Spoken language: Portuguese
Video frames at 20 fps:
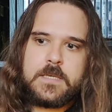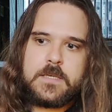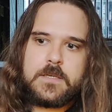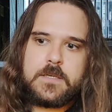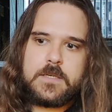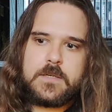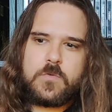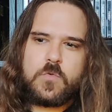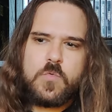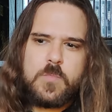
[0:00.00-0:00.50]

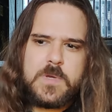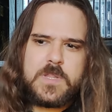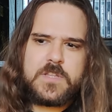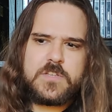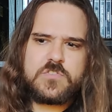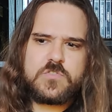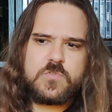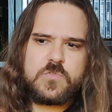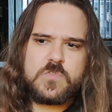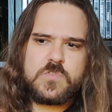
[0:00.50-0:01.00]
eh, uma
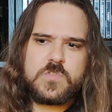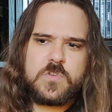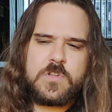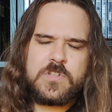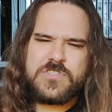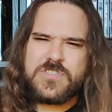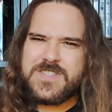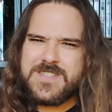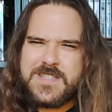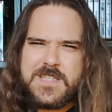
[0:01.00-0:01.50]
das
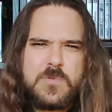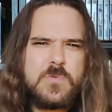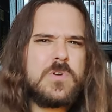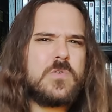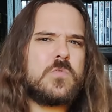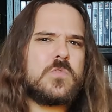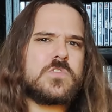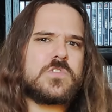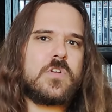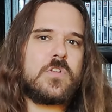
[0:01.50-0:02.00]
consolas, se não
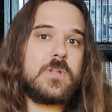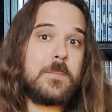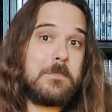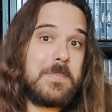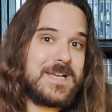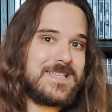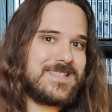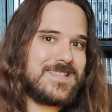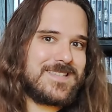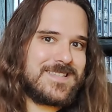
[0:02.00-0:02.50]
a consola
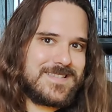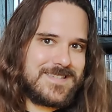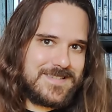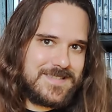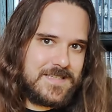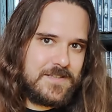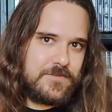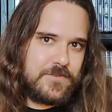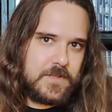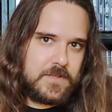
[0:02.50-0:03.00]
mais
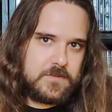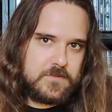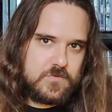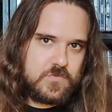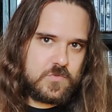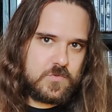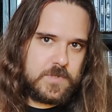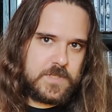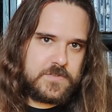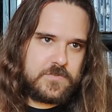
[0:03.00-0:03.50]
acessível
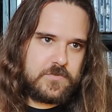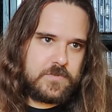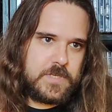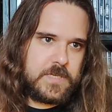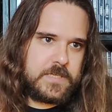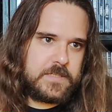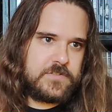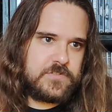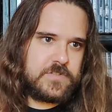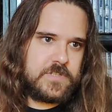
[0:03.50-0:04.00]
de se colecionar.